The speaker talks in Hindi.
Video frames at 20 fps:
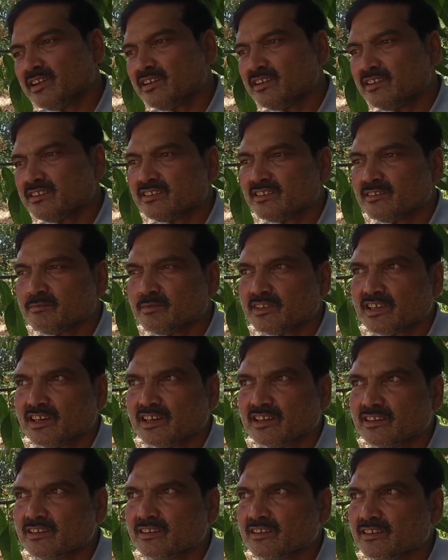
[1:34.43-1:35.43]
पहले से
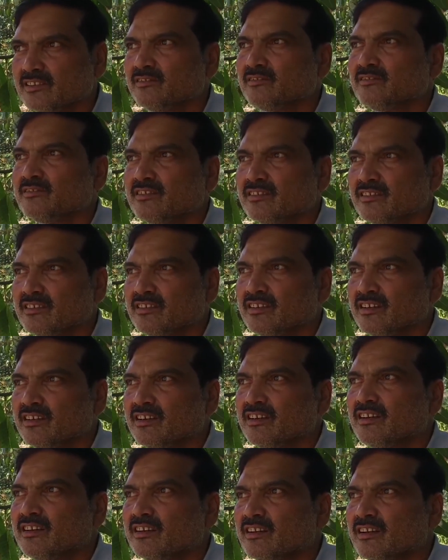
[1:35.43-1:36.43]
पिताजी
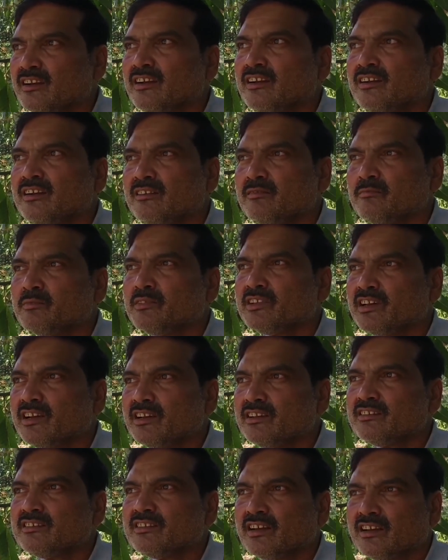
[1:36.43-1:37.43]
यहाँ
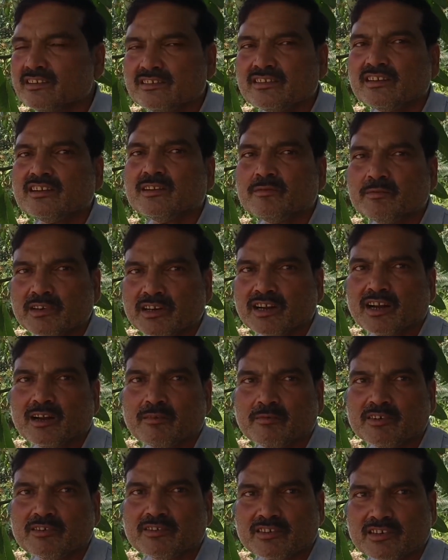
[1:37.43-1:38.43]
पिताजी शायद जिले में
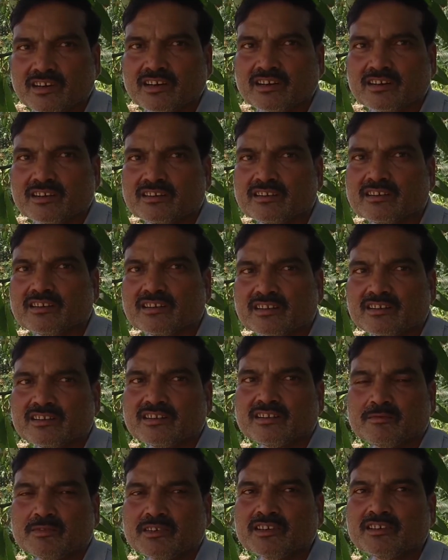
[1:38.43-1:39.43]
नाम है उनका
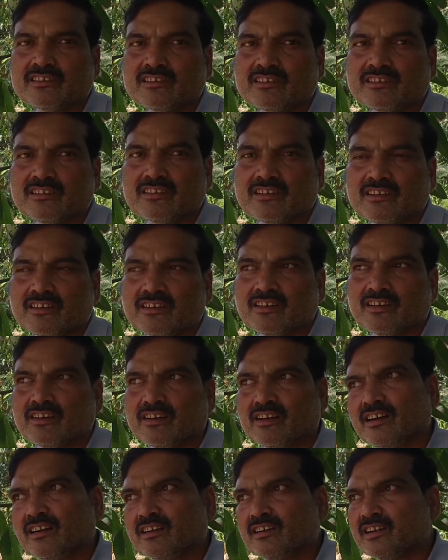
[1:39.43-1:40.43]
खेती में जी
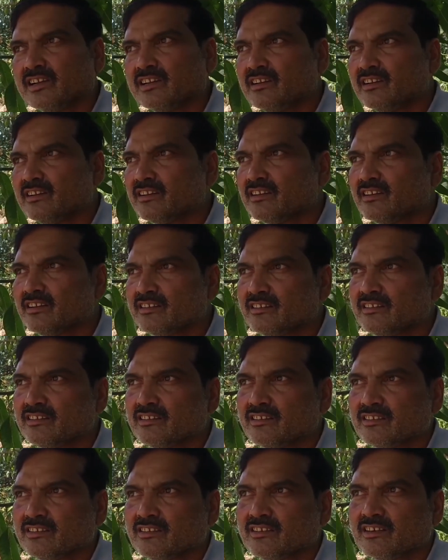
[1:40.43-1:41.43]
हाँ नई नई
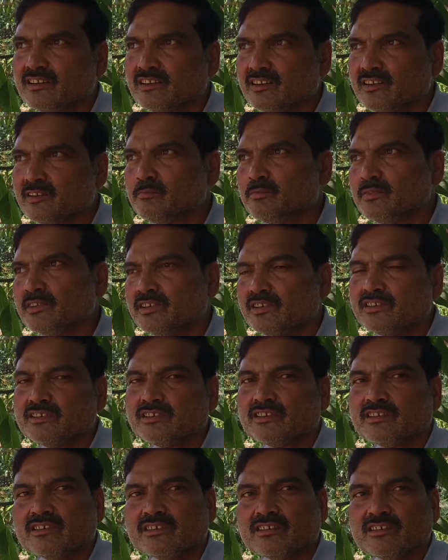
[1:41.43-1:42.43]
खेती नए नए
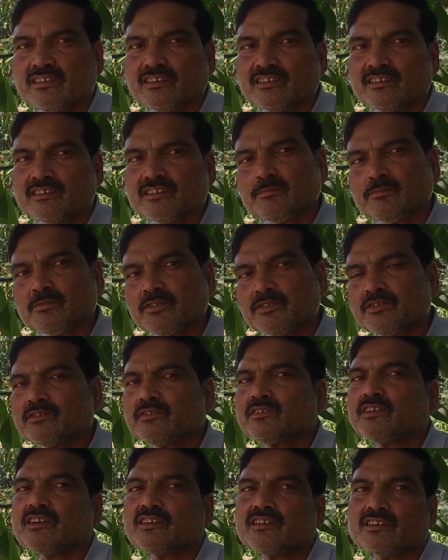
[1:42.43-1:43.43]
बीज सब
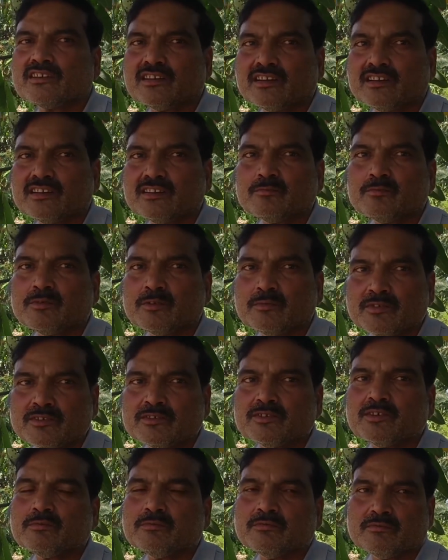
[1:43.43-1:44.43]
कुछ करते रहे हैं वो भी
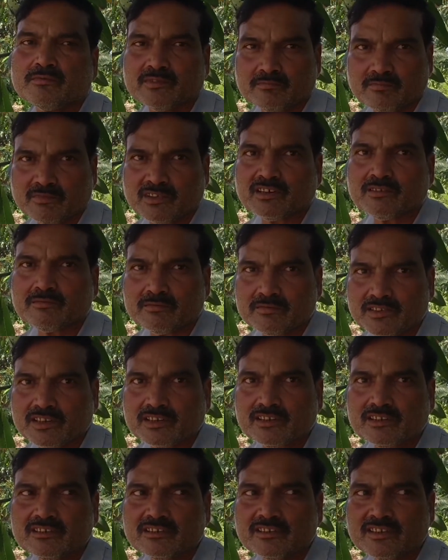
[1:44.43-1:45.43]
जब मतलब
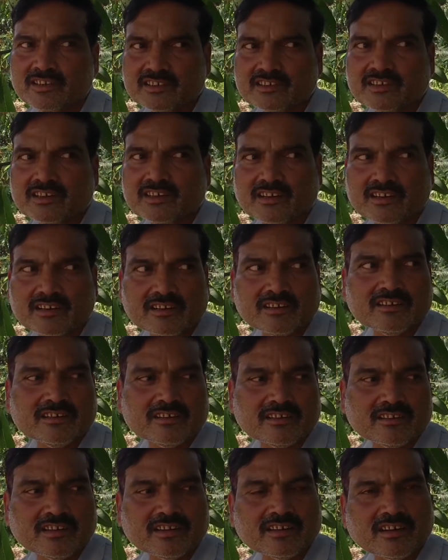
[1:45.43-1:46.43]
थे टीचर रहे हैं
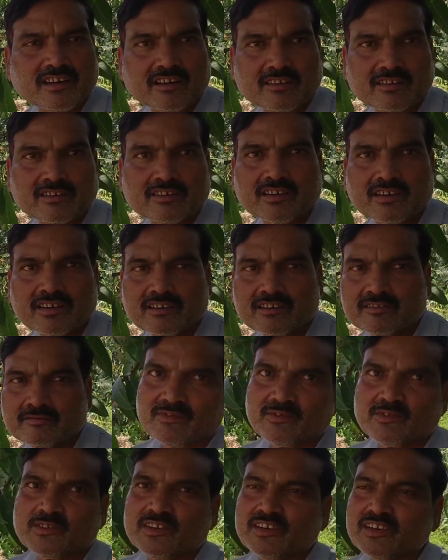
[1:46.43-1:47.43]
रिटायर हो गए
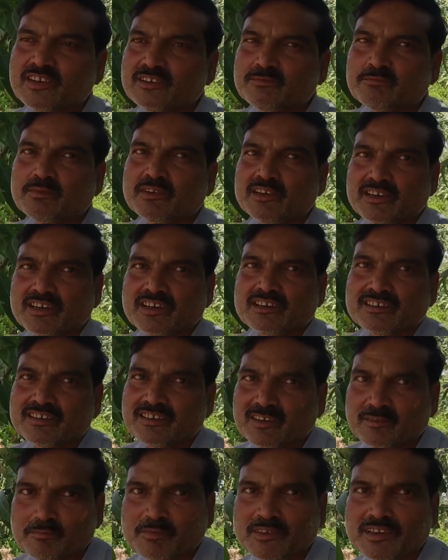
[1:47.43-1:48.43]
उन्हीं की प्रेरणा से
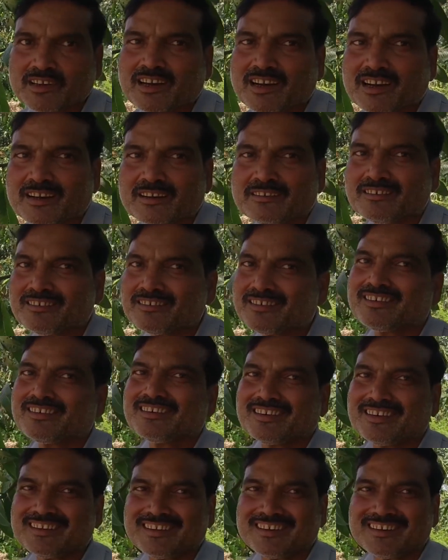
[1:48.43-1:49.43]
हम भी आगे
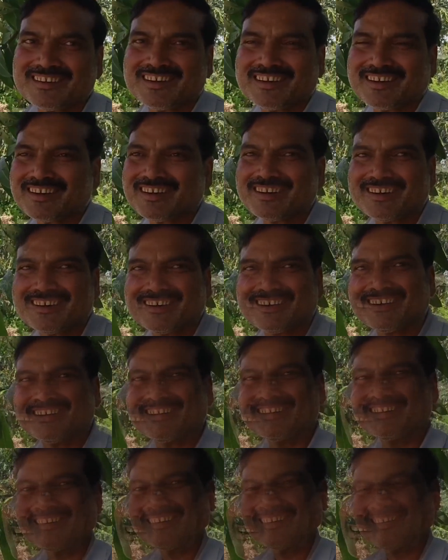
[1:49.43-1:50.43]
खेती कर रहे
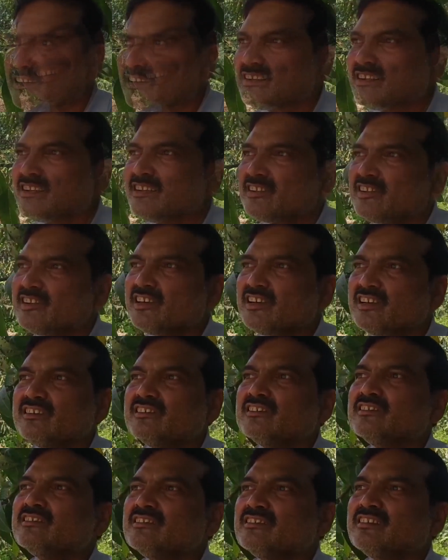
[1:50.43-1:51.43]
हैं घर की खेती है
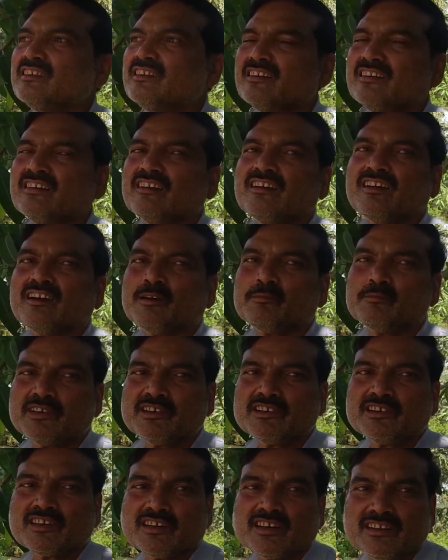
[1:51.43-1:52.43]
अब
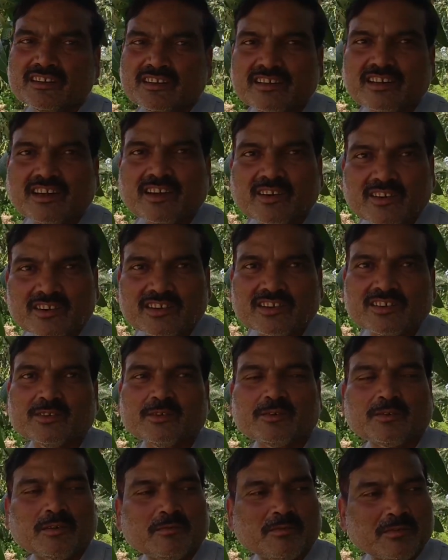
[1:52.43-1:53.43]
जैसे खेती ना होती
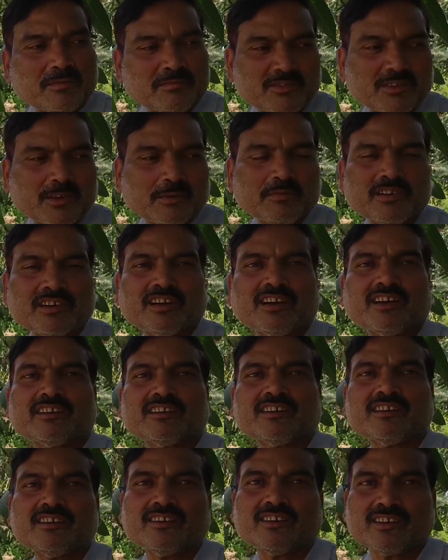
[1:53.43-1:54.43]
तो अब जॉब भी
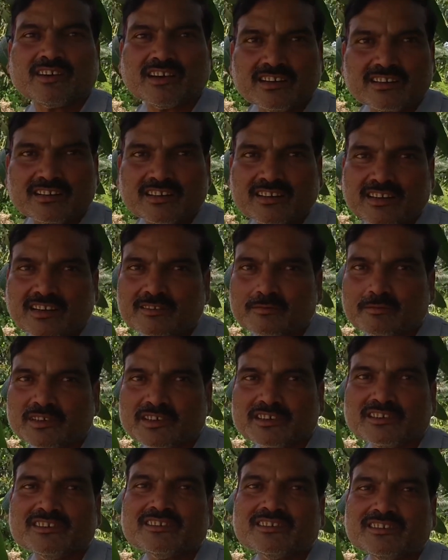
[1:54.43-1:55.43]
करते और रहते घर पे
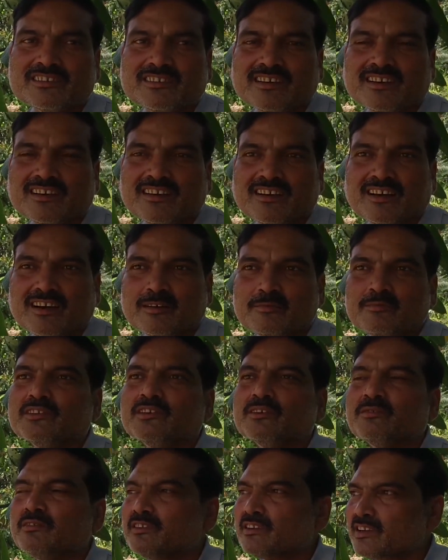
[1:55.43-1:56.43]
हम्म। अब
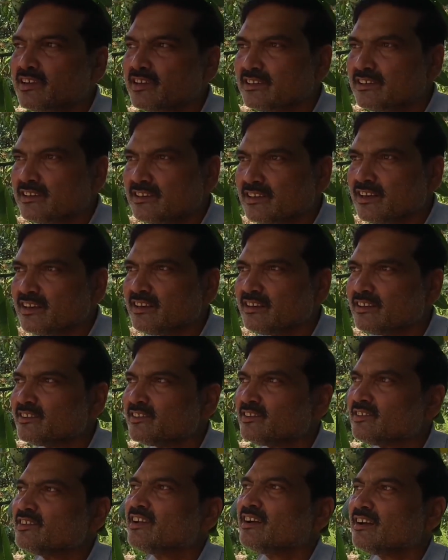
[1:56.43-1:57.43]
जब खेती है
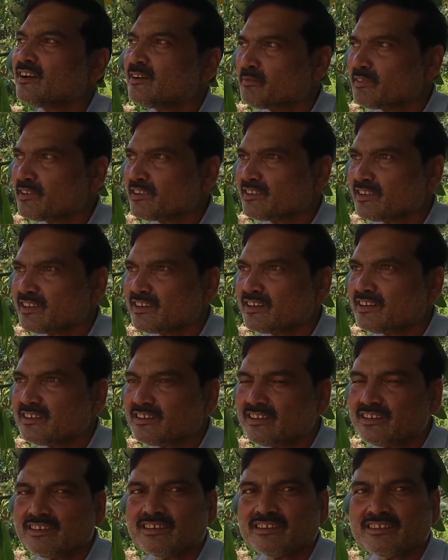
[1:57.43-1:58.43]
तो यहाँ अपना देख
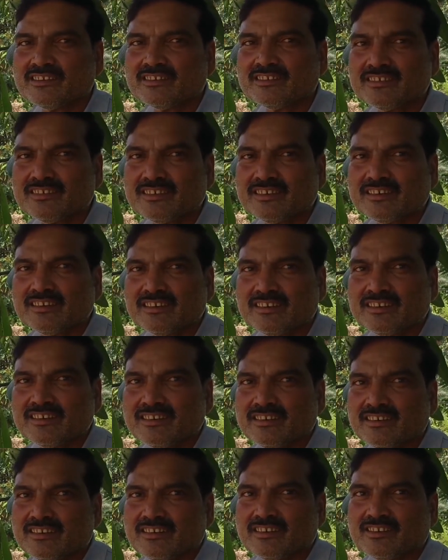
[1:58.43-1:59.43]
लेते हैं
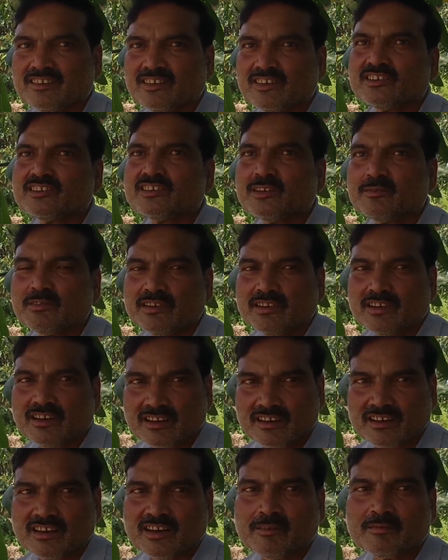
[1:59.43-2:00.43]
इससे भी
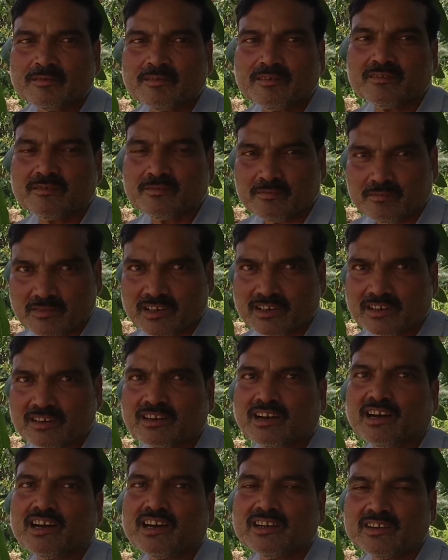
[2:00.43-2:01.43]
अन्य
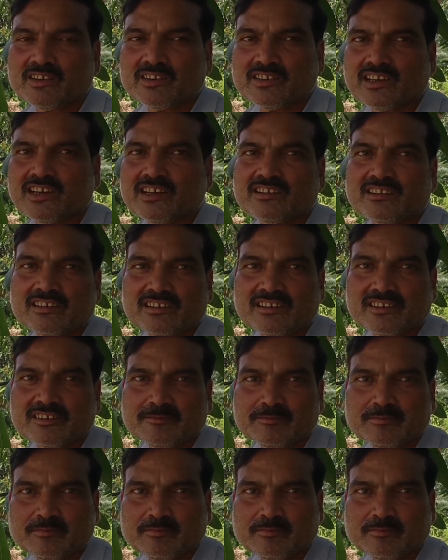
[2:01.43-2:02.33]
मतलब आय हो जाती है